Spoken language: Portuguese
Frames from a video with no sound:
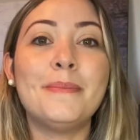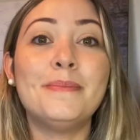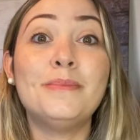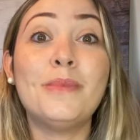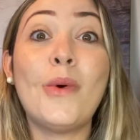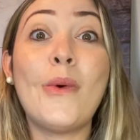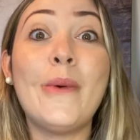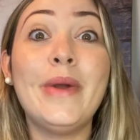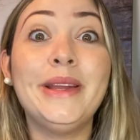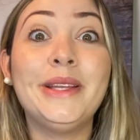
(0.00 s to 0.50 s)

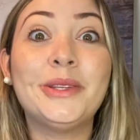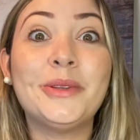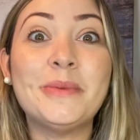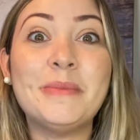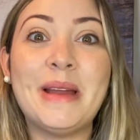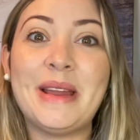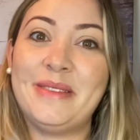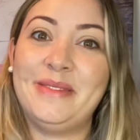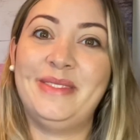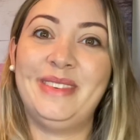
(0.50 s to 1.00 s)
Muito
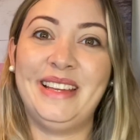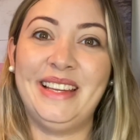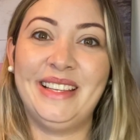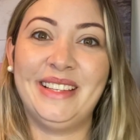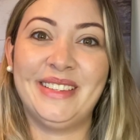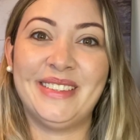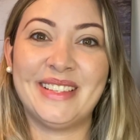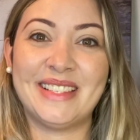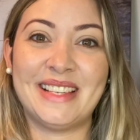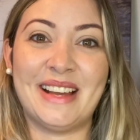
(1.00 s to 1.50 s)

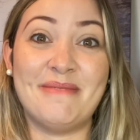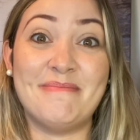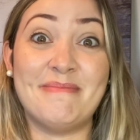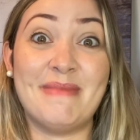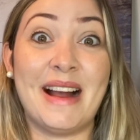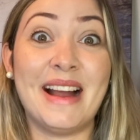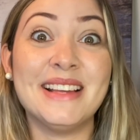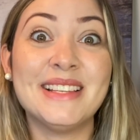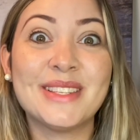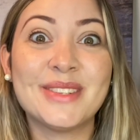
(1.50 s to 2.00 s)
bem-vindos a
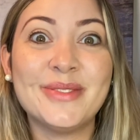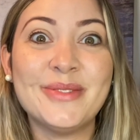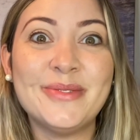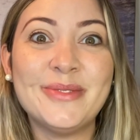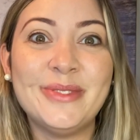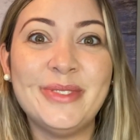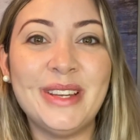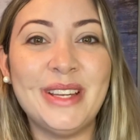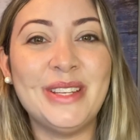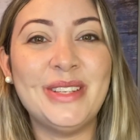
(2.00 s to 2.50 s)
mais um
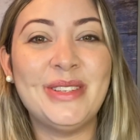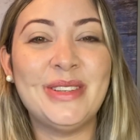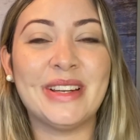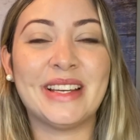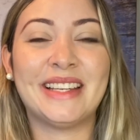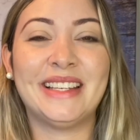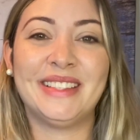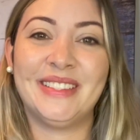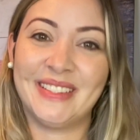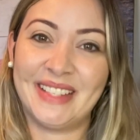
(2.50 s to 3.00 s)
vídeo
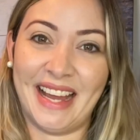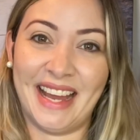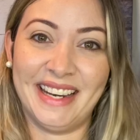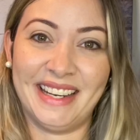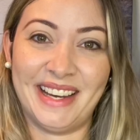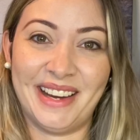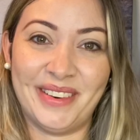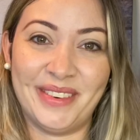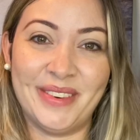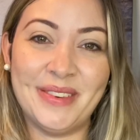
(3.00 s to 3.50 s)
aqui do
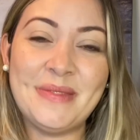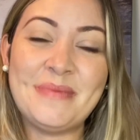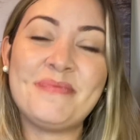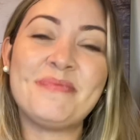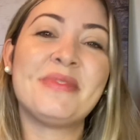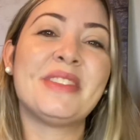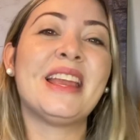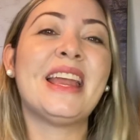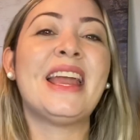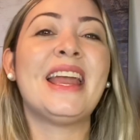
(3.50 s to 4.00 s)
canal.
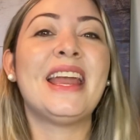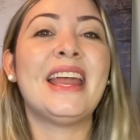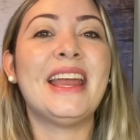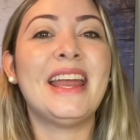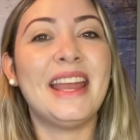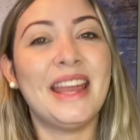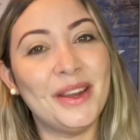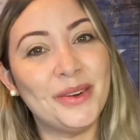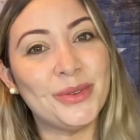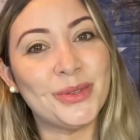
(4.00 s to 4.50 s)

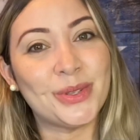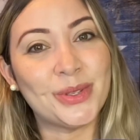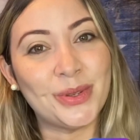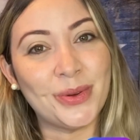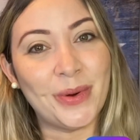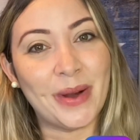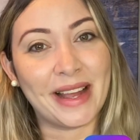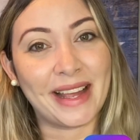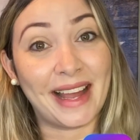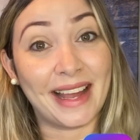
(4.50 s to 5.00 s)
Eu
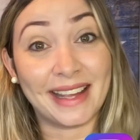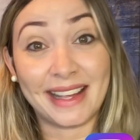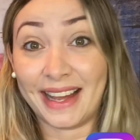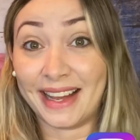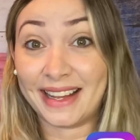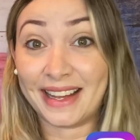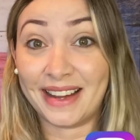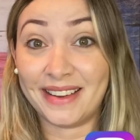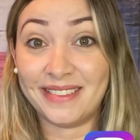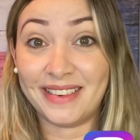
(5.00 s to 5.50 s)
sou a
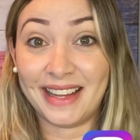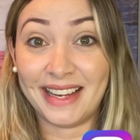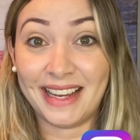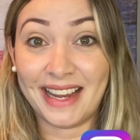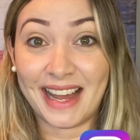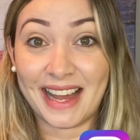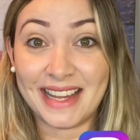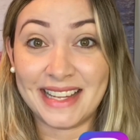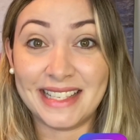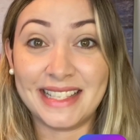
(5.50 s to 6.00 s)
Cacá
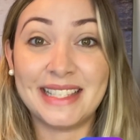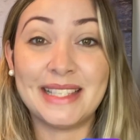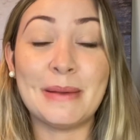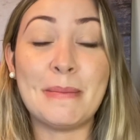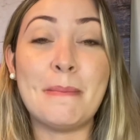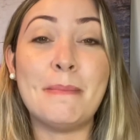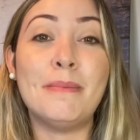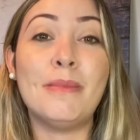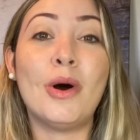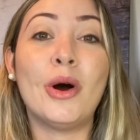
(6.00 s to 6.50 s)
Carvalhais,
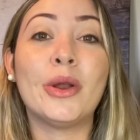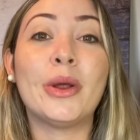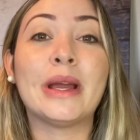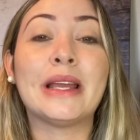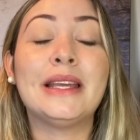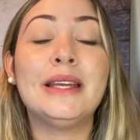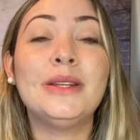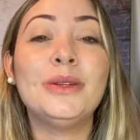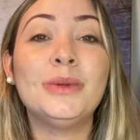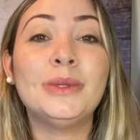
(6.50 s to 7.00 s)
moro
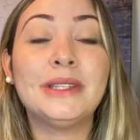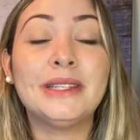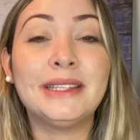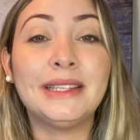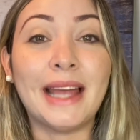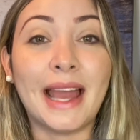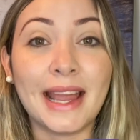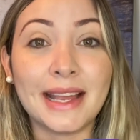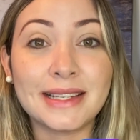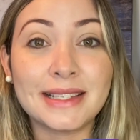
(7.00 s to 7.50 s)
aqui no
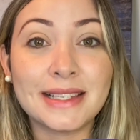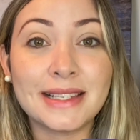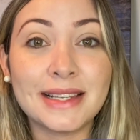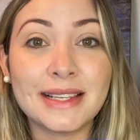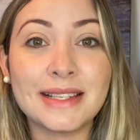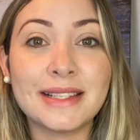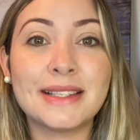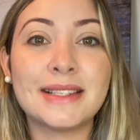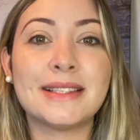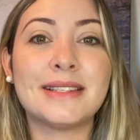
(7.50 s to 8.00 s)

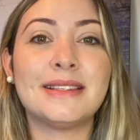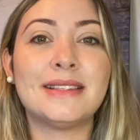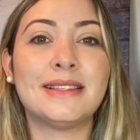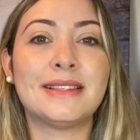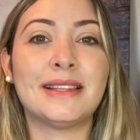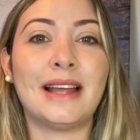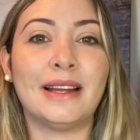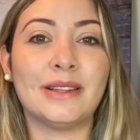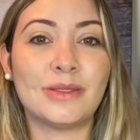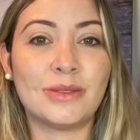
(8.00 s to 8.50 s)
Texas,
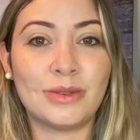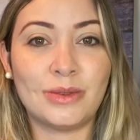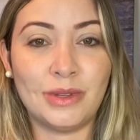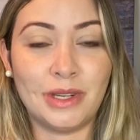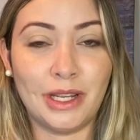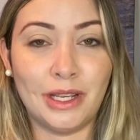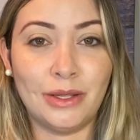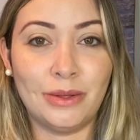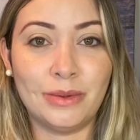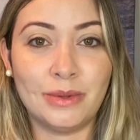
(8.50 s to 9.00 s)
Estados
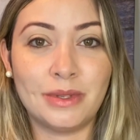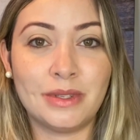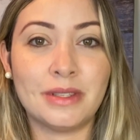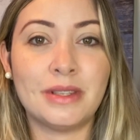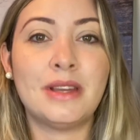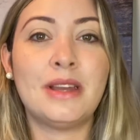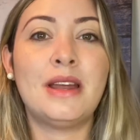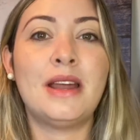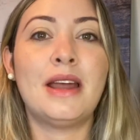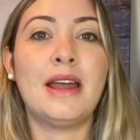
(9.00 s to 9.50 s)
Unidos,
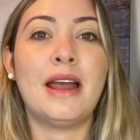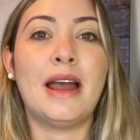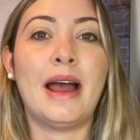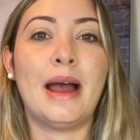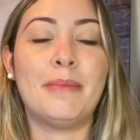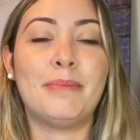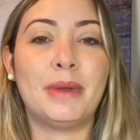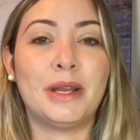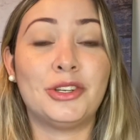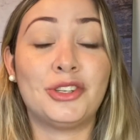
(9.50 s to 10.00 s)

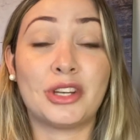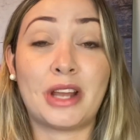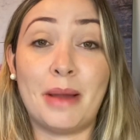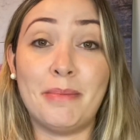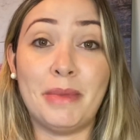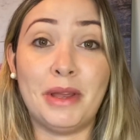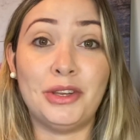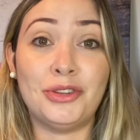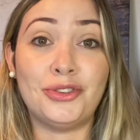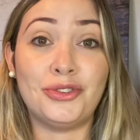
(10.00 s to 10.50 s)
há
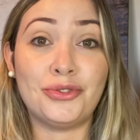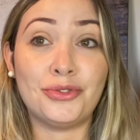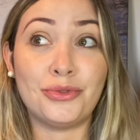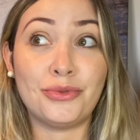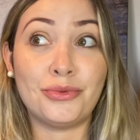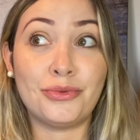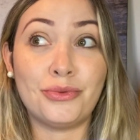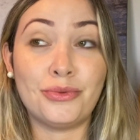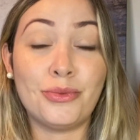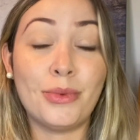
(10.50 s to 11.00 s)
praticamente
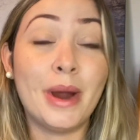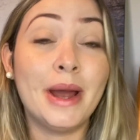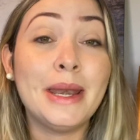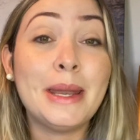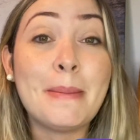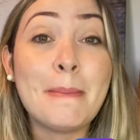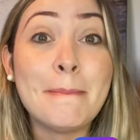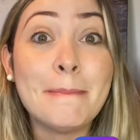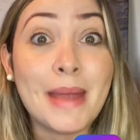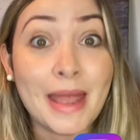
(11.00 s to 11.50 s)
um
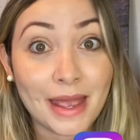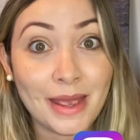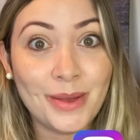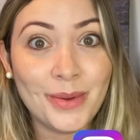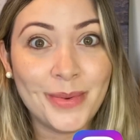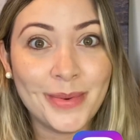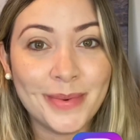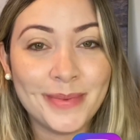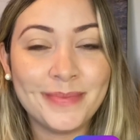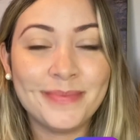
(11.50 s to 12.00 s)
ano e meio.